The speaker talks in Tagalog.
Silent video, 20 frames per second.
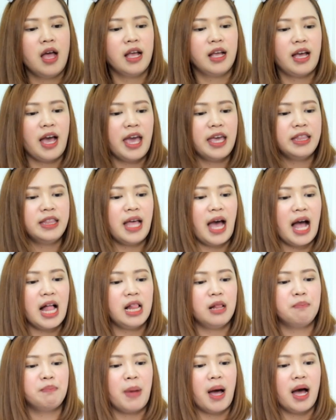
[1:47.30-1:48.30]
Kind
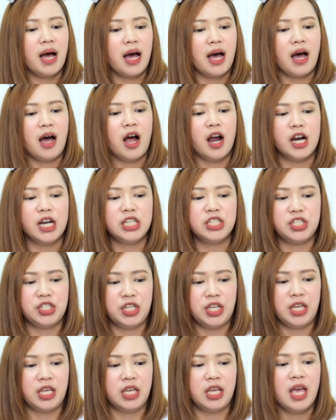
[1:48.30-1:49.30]
alpaca,
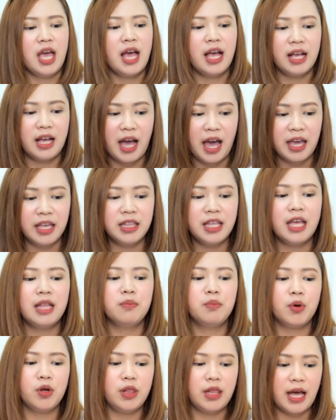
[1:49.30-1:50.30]
RJ. Kind and
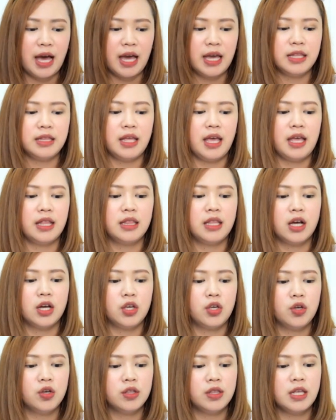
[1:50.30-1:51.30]
polite and the
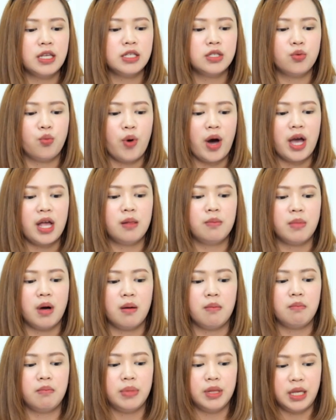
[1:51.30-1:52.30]
cutest wild while
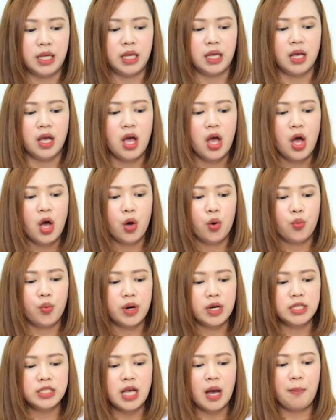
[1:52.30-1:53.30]
mumbling.
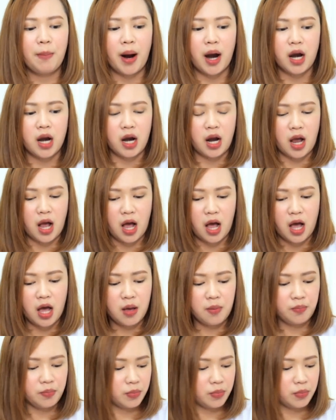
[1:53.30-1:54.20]
Where's Aparca?